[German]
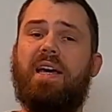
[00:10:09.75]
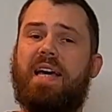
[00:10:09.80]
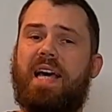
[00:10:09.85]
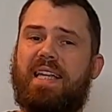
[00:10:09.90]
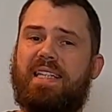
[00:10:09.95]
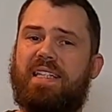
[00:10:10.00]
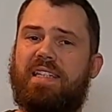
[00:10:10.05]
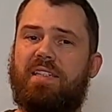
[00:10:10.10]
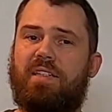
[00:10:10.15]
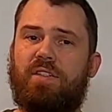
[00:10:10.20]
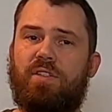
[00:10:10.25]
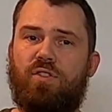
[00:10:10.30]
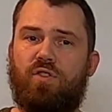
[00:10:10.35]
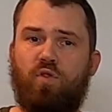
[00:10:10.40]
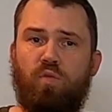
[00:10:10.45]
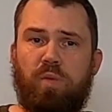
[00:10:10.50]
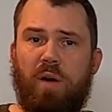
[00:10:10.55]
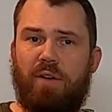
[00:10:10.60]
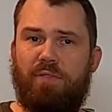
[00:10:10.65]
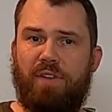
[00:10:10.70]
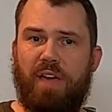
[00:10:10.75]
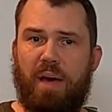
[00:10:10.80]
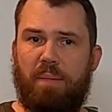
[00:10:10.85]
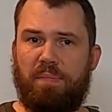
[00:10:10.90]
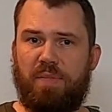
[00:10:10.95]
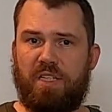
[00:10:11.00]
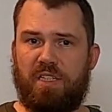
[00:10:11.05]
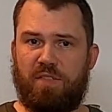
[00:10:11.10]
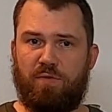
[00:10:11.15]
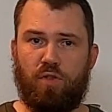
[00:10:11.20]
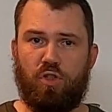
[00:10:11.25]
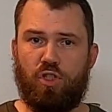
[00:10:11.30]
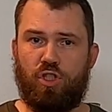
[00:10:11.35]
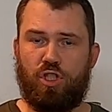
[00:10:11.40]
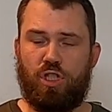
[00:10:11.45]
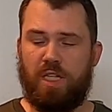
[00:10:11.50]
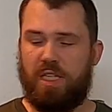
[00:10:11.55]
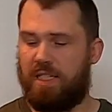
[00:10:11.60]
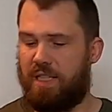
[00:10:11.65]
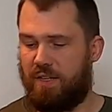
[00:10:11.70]
Es ist eine super wärmende
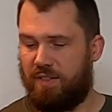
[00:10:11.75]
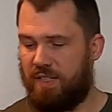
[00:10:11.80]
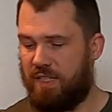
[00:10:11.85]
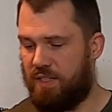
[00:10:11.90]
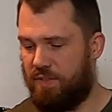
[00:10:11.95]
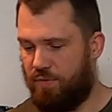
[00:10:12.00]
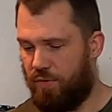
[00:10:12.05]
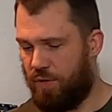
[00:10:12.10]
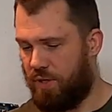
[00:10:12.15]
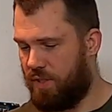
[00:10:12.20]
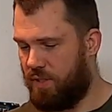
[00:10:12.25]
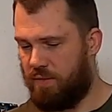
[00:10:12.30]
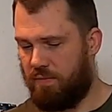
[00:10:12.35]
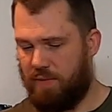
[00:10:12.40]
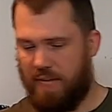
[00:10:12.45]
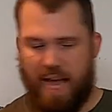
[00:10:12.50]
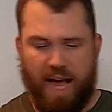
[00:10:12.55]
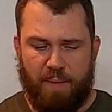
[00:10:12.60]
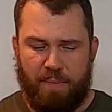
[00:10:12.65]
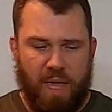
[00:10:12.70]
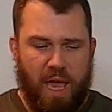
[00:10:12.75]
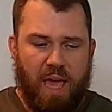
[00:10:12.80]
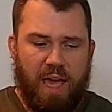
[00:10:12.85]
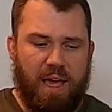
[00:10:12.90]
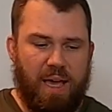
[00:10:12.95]
Zwischenschicht. Also es ist wirklich, ja,